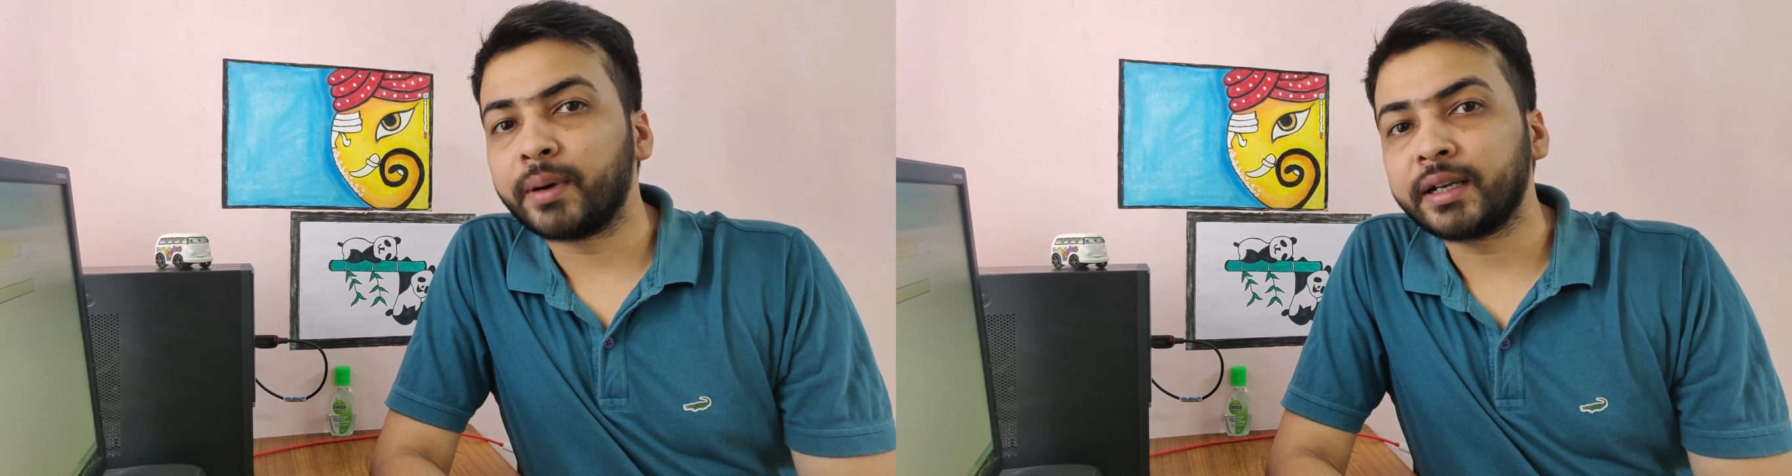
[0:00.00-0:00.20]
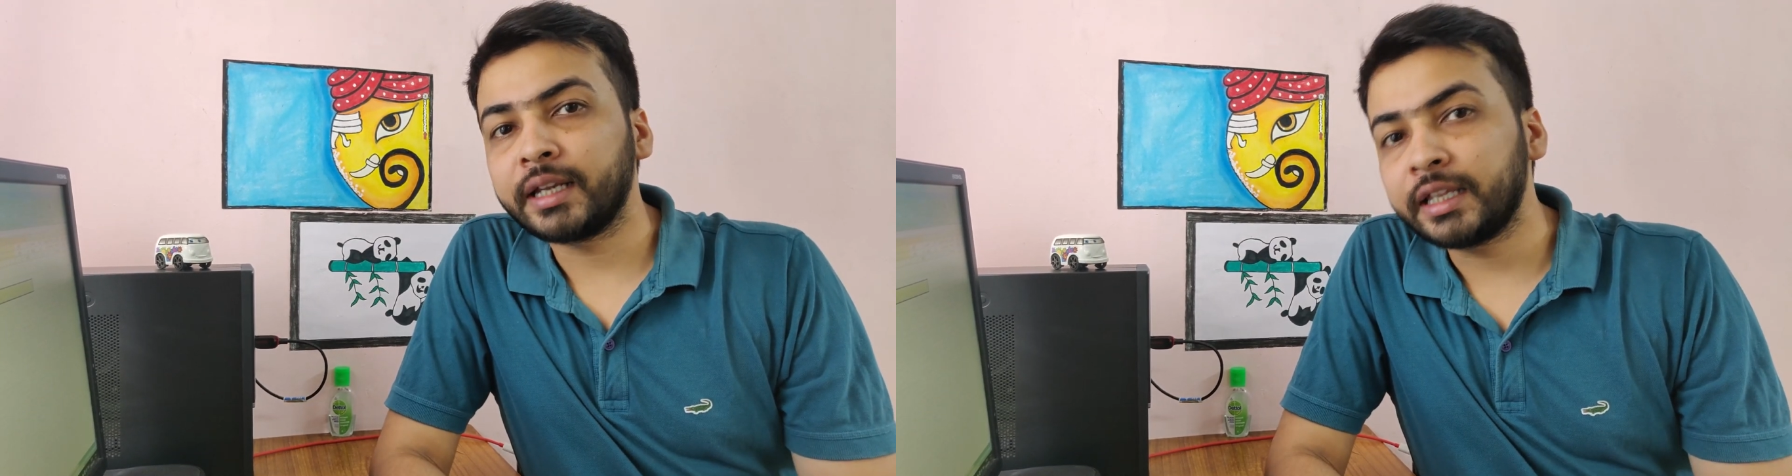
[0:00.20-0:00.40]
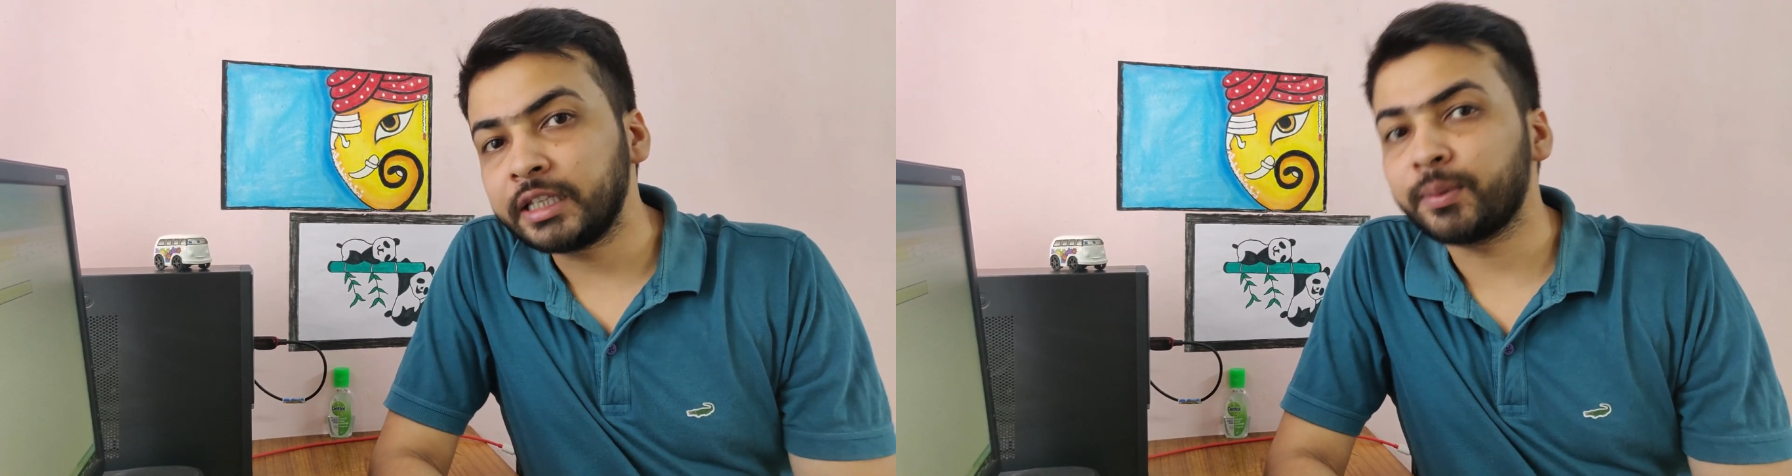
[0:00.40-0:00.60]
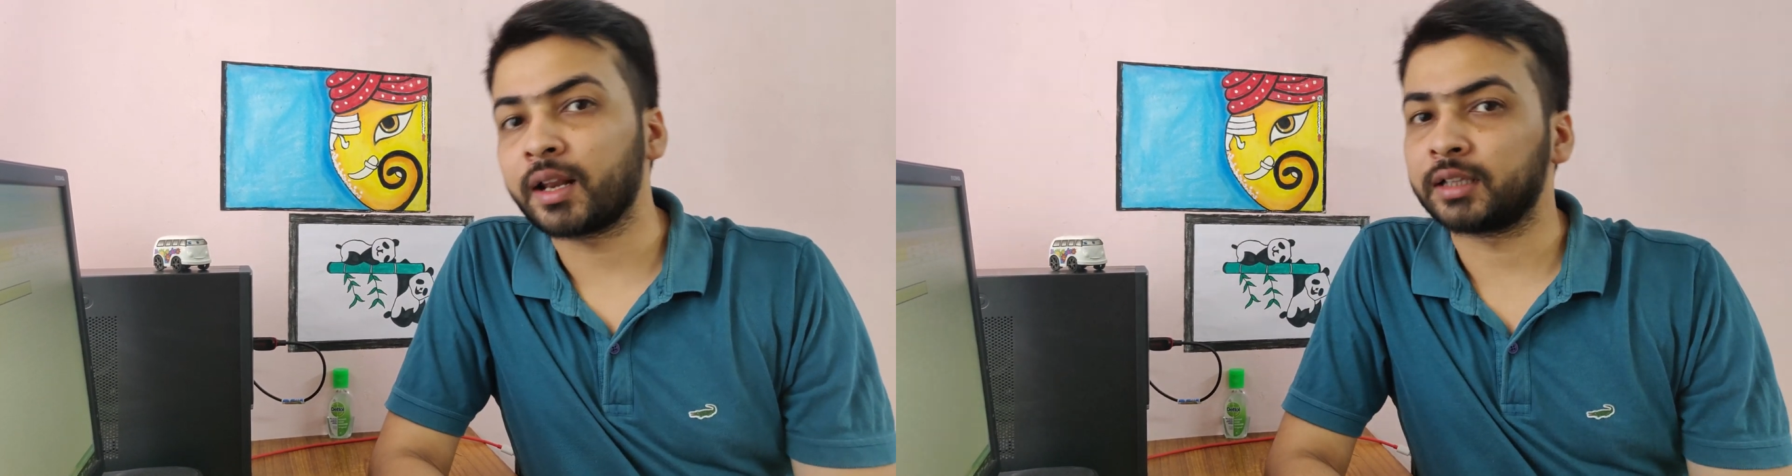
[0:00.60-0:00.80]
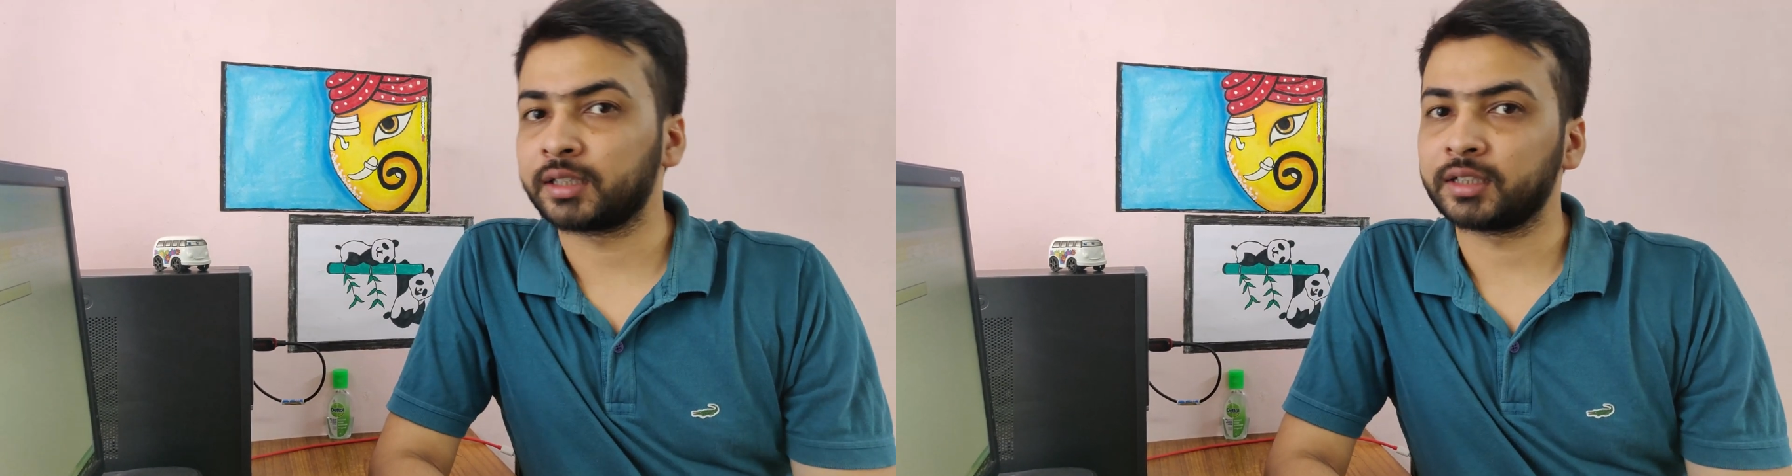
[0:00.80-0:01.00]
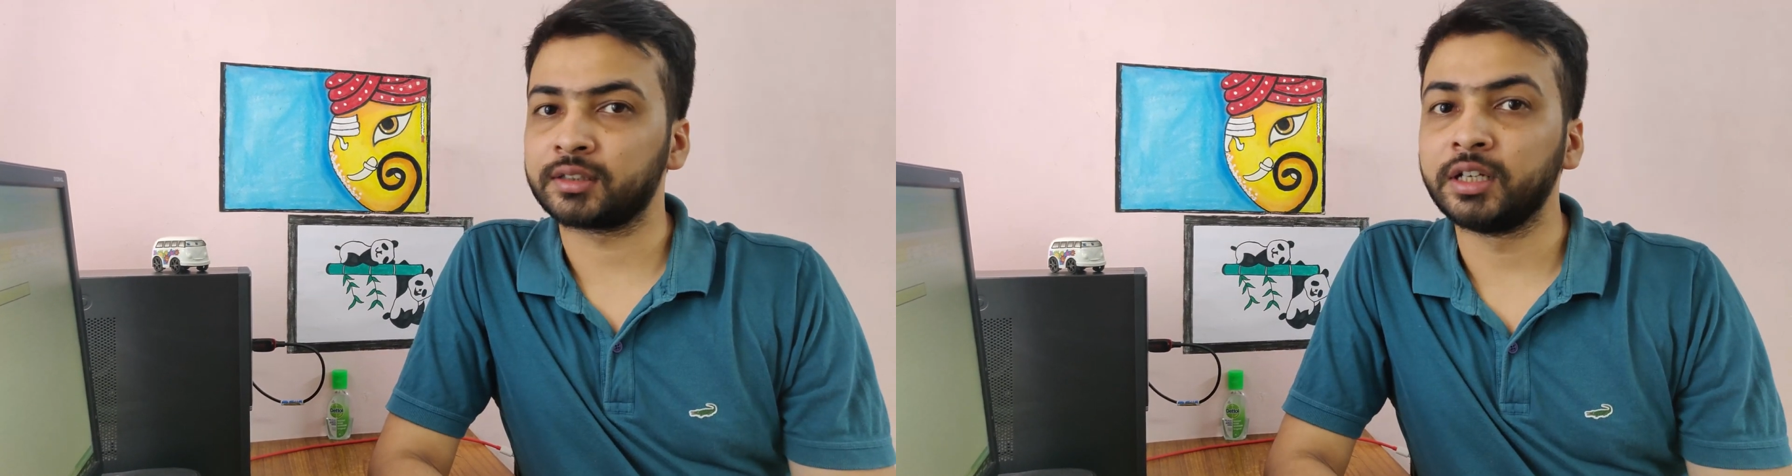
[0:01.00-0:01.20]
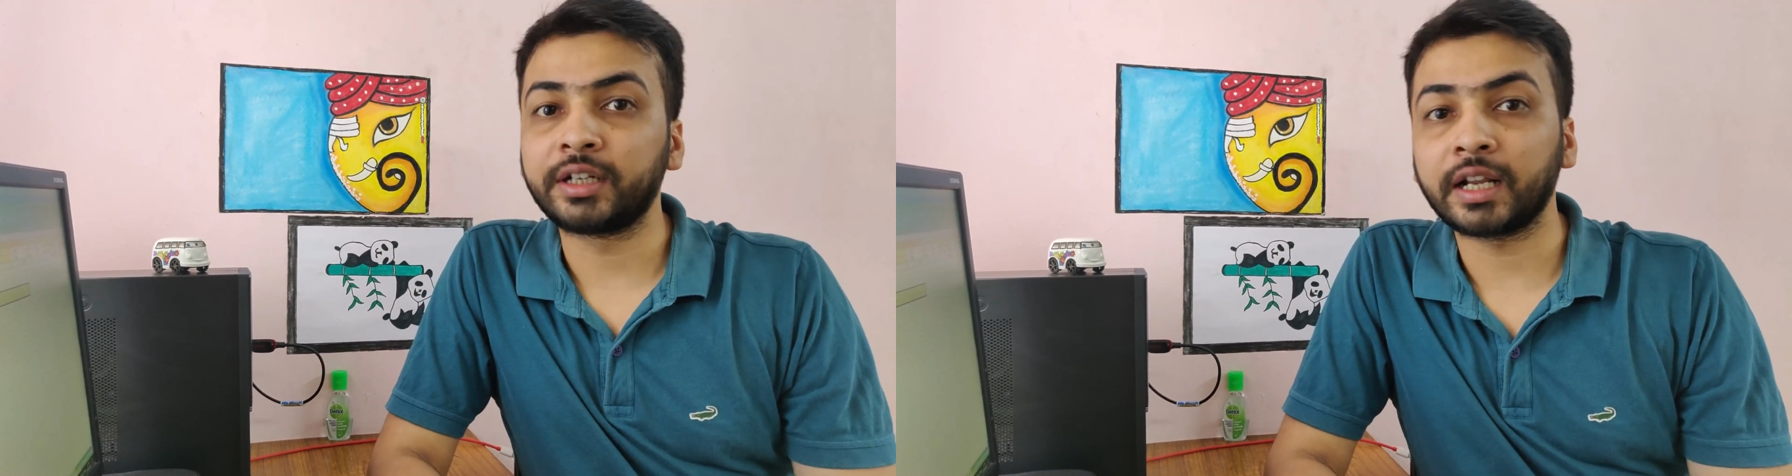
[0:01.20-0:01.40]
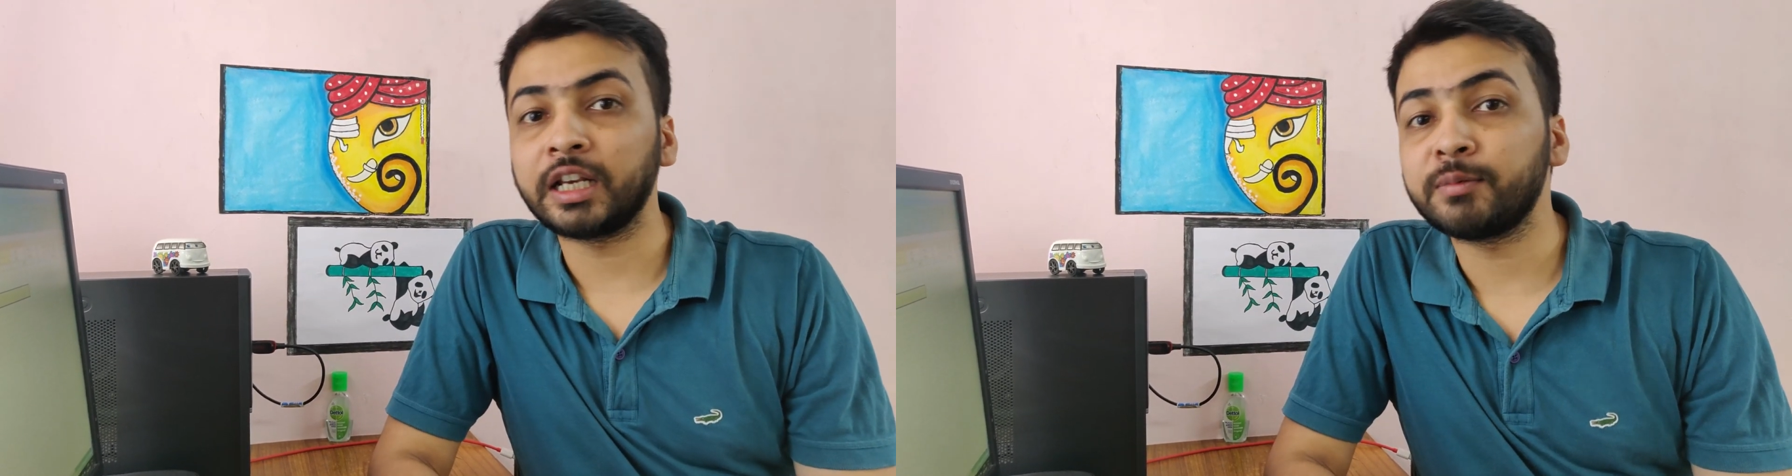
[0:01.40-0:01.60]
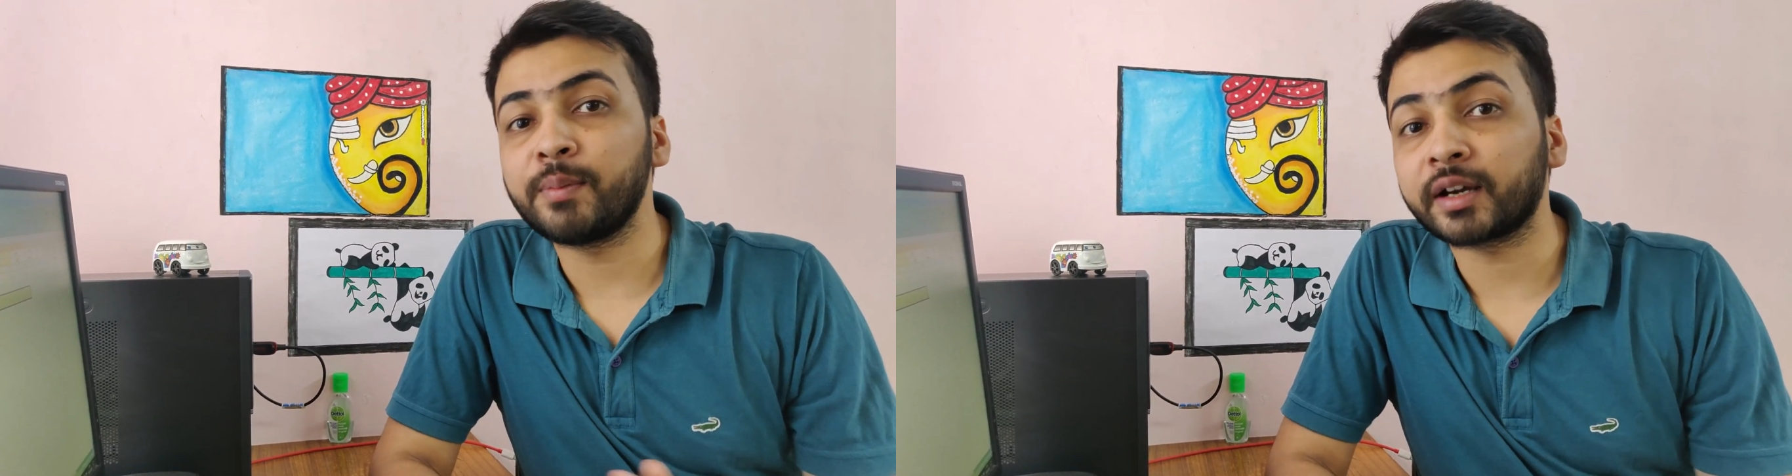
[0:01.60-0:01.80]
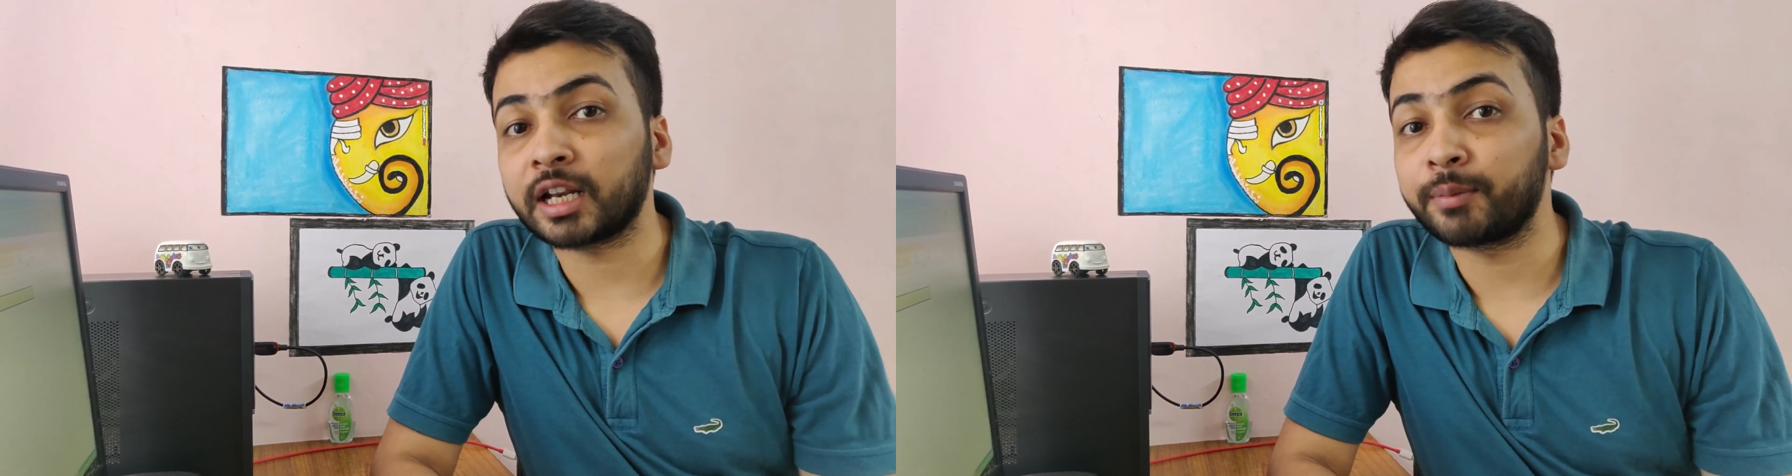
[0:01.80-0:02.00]
बनने ही वाला था आज लिटरली
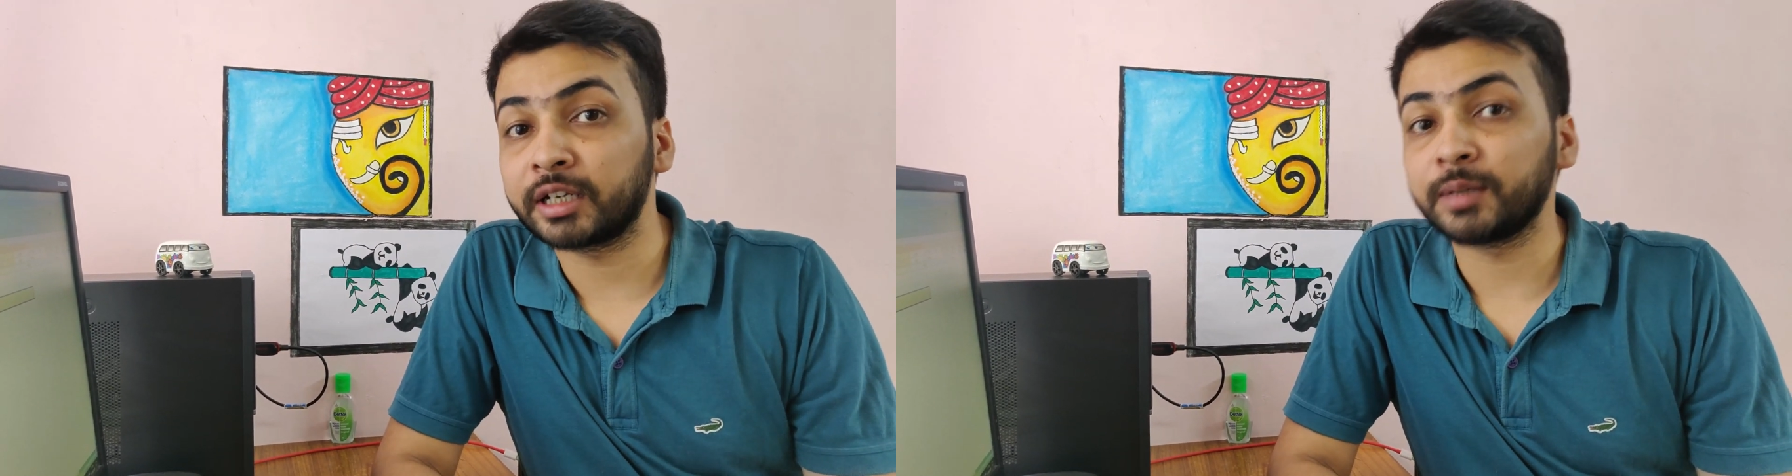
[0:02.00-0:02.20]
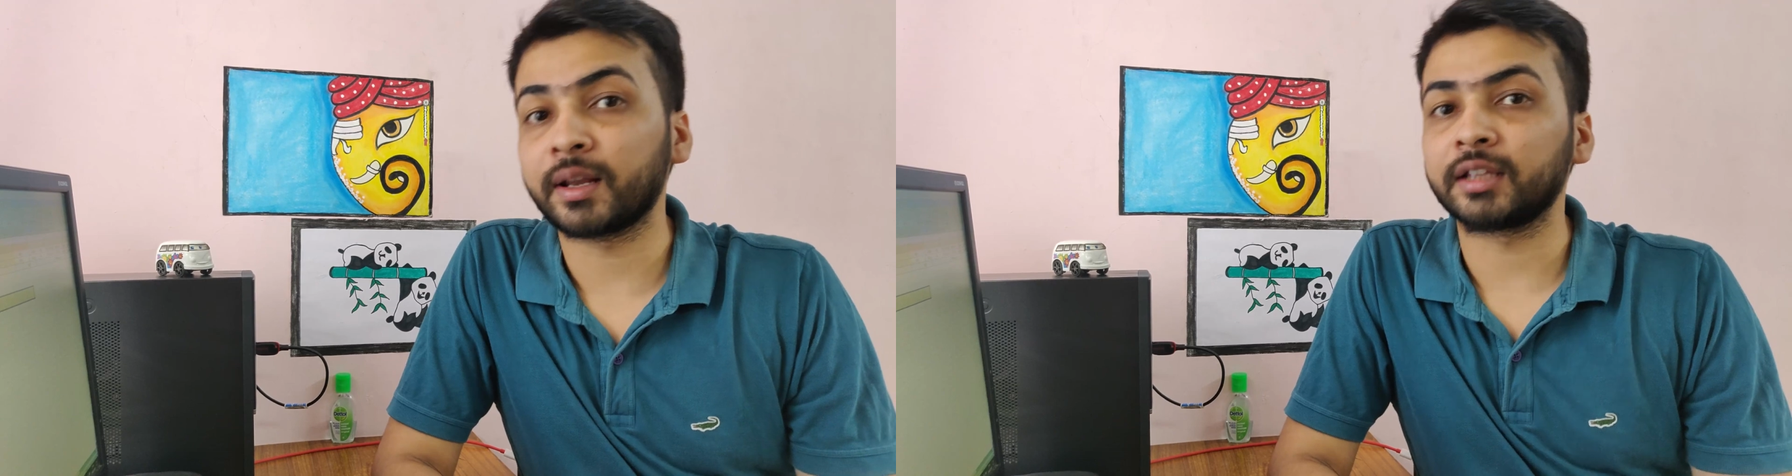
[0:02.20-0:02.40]
मैं बकरा बनने